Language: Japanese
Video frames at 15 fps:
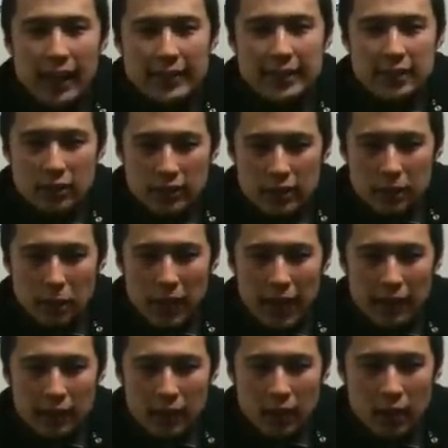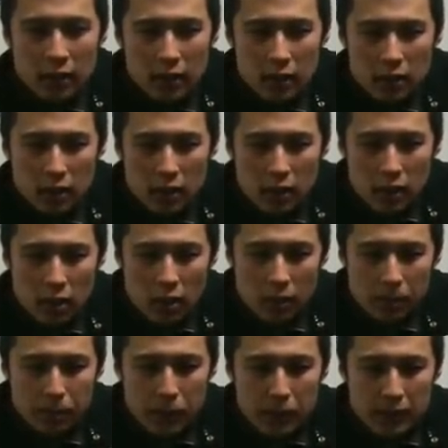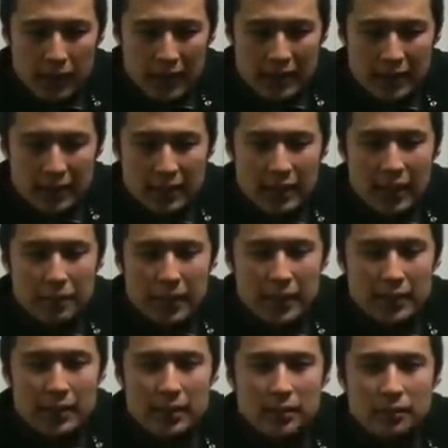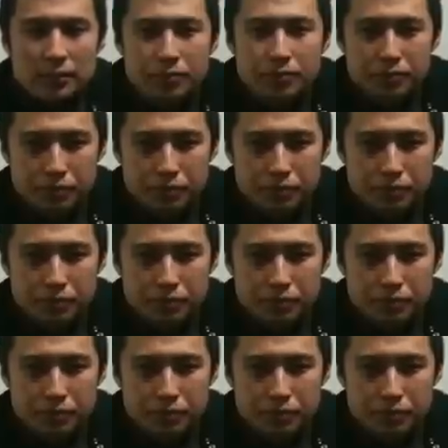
勝ち取ってもらえると僕は信じています